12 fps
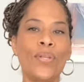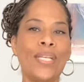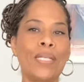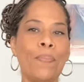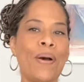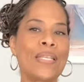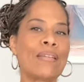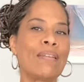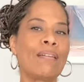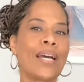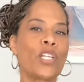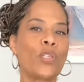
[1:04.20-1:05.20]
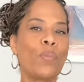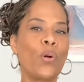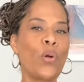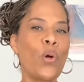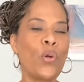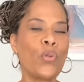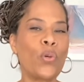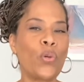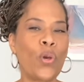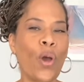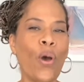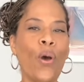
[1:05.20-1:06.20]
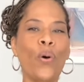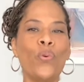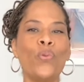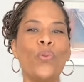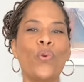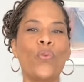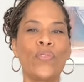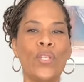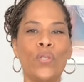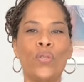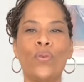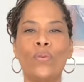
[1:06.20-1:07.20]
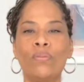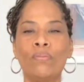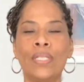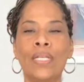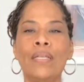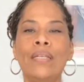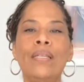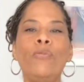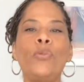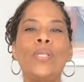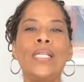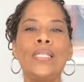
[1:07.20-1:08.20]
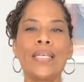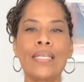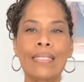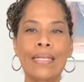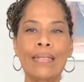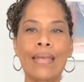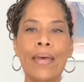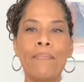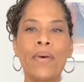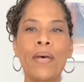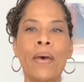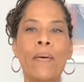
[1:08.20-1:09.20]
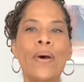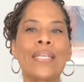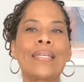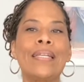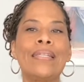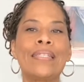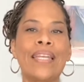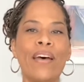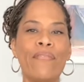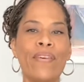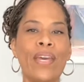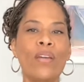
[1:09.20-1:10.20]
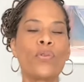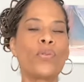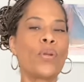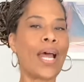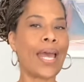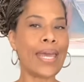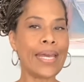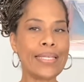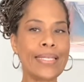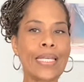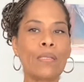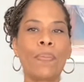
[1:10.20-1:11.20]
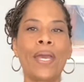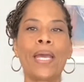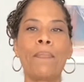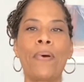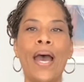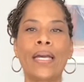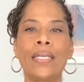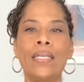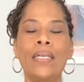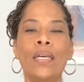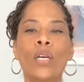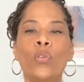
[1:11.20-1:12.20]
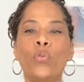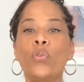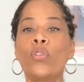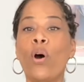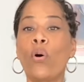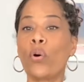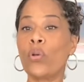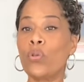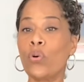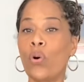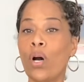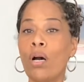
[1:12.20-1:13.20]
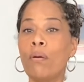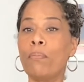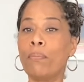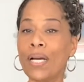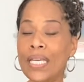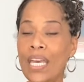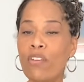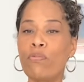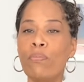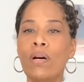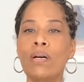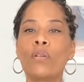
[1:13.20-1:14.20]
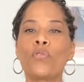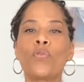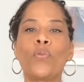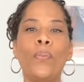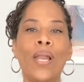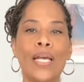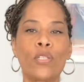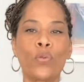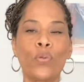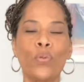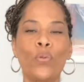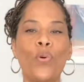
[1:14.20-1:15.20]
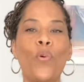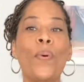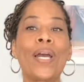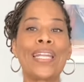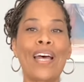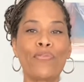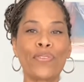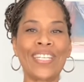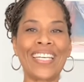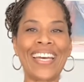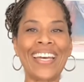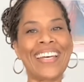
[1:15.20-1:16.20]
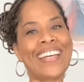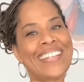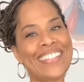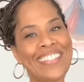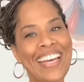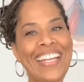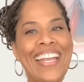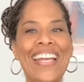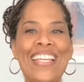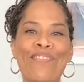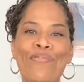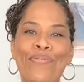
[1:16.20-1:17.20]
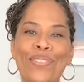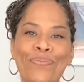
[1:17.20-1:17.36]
n'était pas un engagement de cœur ou de conviction. Il utilisait ces thèmes parce qu'il savait que cela exaspérait Paris, tout en redorant brièvement son blason auprès d'Africains très naïfs